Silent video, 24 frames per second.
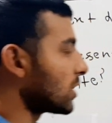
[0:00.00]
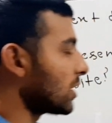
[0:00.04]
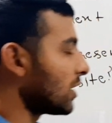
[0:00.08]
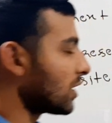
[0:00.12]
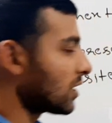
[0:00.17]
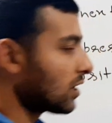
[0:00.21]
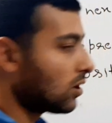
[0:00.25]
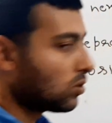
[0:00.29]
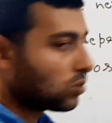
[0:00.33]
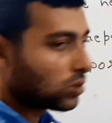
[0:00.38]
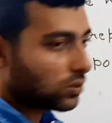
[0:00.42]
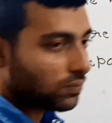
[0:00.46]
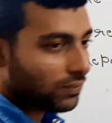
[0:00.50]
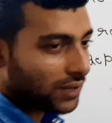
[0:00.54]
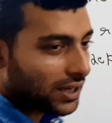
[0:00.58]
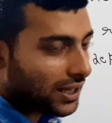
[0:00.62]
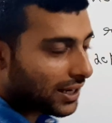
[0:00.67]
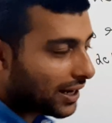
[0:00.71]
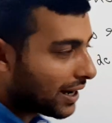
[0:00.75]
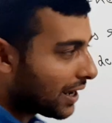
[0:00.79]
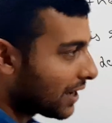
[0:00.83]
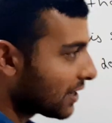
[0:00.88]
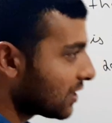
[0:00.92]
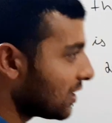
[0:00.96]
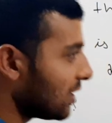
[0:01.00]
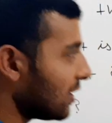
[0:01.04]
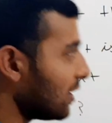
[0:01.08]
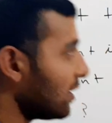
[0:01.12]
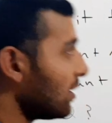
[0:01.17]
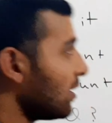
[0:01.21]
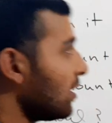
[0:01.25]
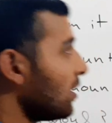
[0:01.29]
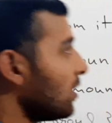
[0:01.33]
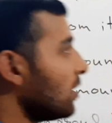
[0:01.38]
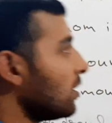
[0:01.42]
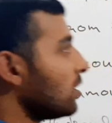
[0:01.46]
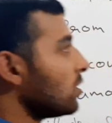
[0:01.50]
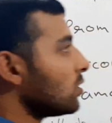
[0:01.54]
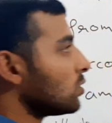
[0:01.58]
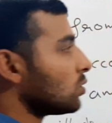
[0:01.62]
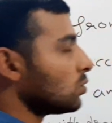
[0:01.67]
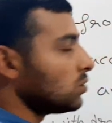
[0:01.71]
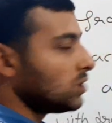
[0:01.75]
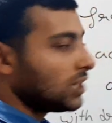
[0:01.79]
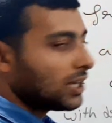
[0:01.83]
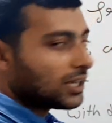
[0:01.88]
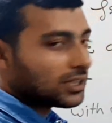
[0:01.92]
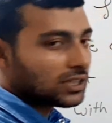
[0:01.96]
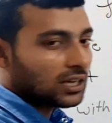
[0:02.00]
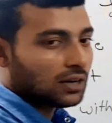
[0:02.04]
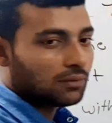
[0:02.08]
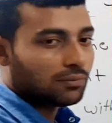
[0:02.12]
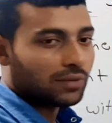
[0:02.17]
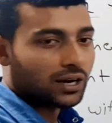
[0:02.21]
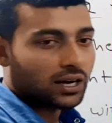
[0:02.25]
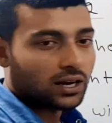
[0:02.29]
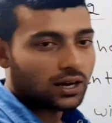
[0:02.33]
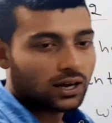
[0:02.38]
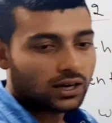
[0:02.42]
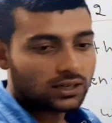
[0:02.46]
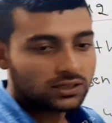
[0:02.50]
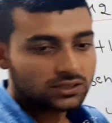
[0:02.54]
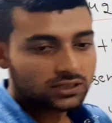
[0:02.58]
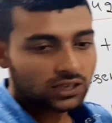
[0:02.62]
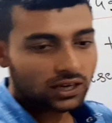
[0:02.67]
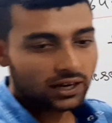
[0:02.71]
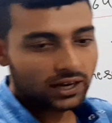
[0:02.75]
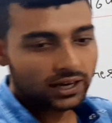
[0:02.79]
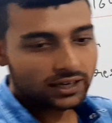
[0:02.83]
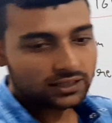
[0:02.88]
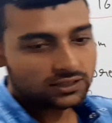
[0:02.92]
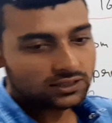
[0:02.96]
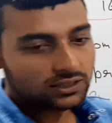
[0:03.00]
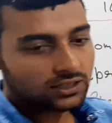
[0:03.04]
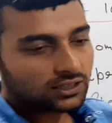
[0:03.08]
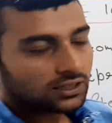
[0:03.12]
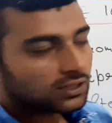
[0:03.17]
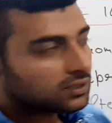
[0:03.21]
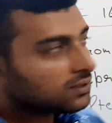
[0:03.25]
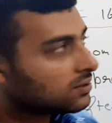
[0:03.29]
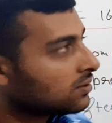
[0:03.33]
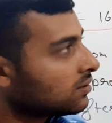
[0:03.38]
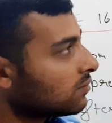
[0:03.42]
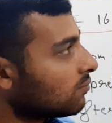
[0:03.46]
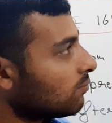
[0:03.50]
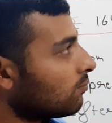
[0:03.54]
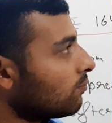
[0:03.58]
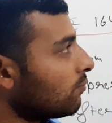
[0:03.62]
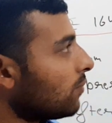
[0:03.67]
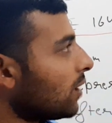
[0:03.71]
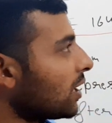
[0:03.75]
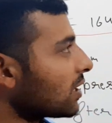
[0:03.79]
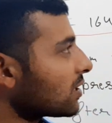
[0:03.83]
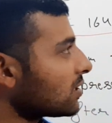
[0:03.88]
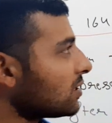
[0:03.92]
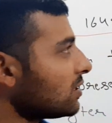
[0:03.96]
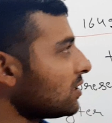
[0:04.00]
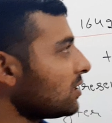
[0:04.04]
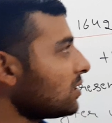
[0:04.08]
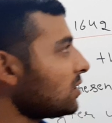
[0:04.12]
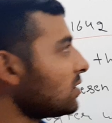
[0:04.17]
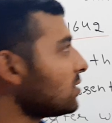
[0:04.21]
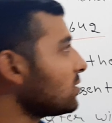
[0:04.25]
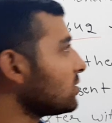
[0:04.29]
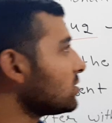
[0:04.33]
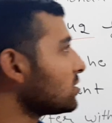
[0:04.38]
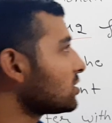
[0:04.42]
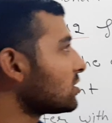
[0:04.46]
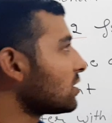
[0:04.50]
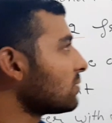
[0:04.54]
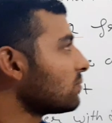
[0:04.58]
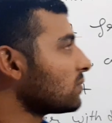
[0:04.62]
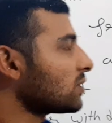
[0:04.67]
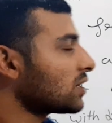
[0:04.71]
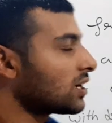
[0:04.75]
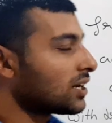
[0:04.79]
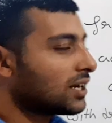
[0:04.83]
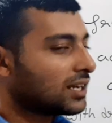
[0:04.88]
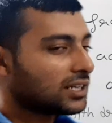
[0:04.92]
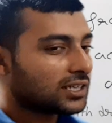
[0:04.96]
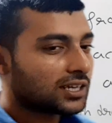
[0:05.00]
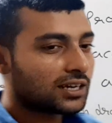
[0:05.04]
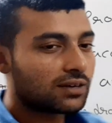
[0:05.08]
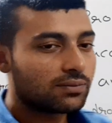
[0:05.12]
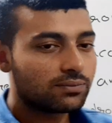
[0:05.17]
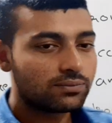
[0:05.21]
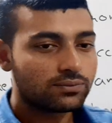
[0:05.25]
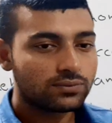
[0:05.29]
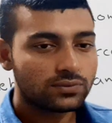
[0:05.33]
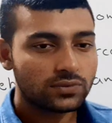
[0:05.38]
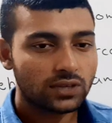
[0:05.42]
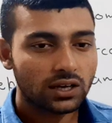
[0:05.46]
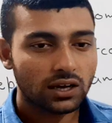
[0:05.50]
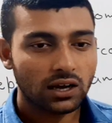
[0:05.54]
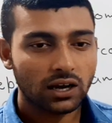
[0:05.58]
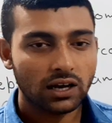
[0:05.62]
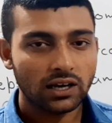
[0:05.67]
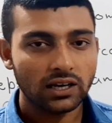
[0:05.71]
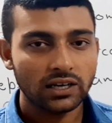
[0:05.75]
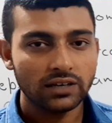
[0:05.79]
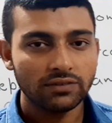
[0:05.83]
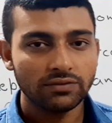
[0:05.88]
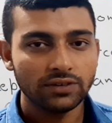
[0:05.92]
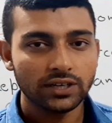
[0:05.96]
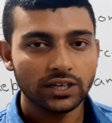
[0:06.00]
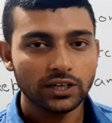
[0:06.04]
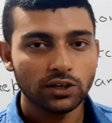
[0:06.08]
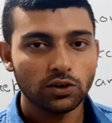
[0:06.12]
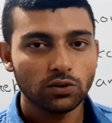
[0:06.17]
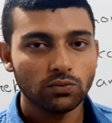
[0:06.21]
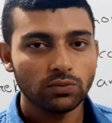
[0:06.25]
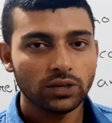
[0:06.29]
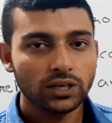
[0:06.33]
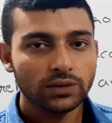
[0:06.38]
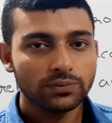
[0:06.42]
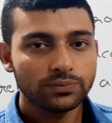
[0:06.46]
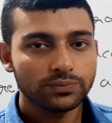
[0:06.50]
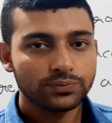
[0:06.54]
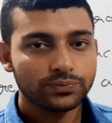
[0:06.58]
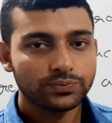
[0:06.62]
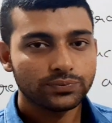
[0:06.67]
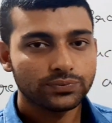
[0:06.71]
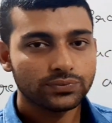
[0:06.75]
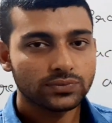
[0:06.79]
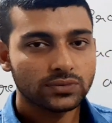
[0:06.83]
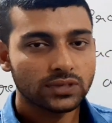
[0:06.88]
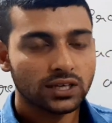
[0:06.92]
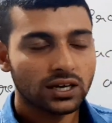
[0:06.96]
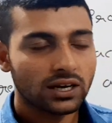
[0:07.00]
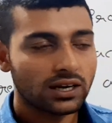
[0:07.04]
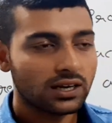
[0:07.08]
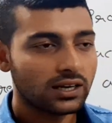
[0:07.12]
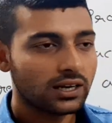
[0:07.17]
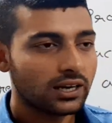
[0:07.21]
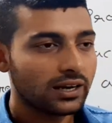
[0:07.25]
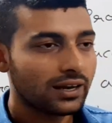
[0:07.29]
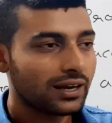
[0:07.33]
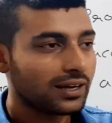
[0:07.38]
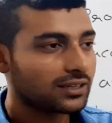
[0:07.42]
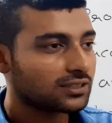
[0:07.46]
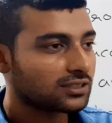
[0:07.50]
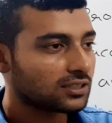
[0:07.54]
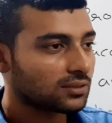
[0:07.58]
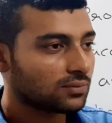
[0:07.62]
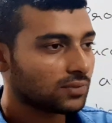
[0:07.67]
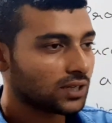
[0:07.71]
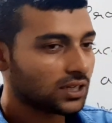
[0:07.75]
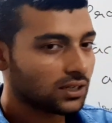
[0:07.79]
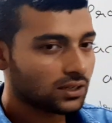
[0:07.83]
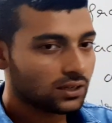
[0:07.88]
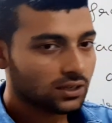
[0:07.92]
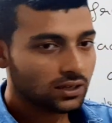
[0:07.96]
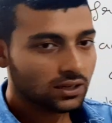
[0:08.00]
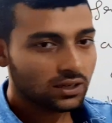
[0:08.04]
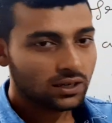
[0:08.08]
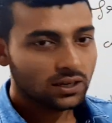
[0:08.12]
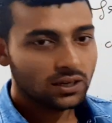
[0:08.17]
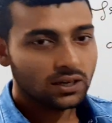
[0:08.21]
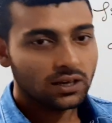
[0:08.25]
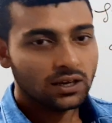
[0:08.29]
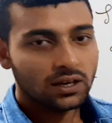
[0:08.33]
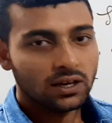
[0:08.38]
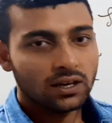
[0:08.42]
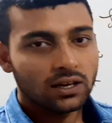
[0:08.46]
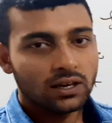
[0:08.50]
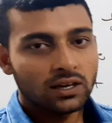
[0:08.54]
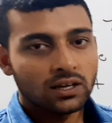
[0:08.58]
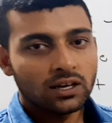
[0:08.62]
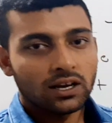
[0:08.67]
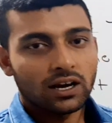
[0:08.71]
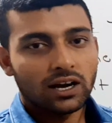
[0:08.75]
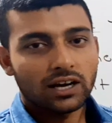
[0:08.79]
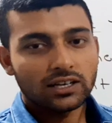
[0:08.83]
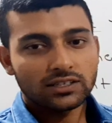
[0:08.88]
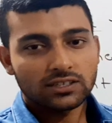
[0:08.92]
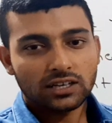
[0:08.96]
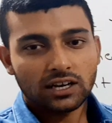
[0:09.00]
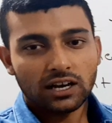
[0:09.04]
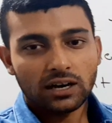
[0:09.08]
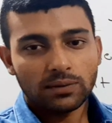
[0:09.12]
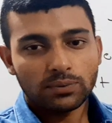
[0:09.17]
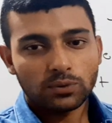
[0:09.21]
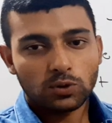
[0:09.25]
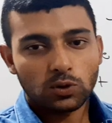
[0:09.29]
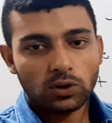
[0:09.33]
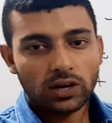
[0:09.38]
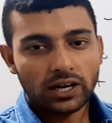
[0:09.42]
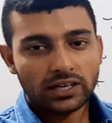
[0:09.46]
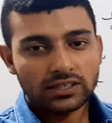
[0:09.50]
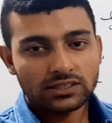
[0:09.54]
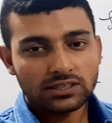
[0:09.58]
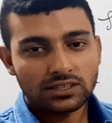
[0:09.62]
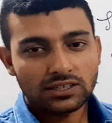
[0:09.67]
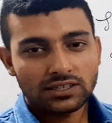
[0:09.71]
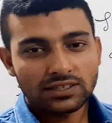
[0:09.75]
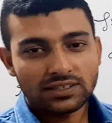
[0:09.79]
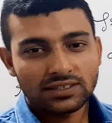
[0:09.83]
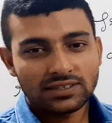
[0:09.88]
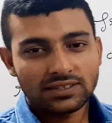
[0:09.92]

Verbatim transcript: के अकाउंट में रह गए तो ये था हमारा आज का लेक्चर बाकी सम करेंगे हम अगली वीडियो में अगले लेक्चर में आशा आपको लेक्चर